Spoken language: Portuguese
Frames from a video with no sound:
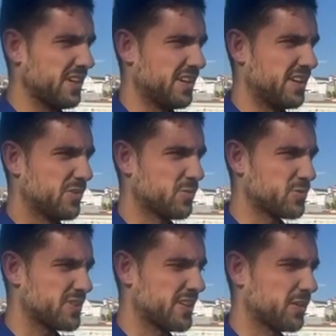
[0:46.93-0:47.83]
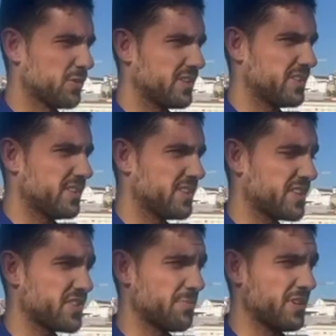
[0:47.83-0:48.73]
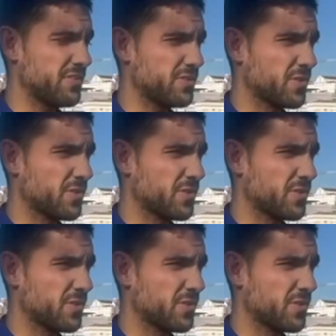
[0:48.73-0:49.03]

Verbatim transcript: ah, um ciclo de, de, crescimento.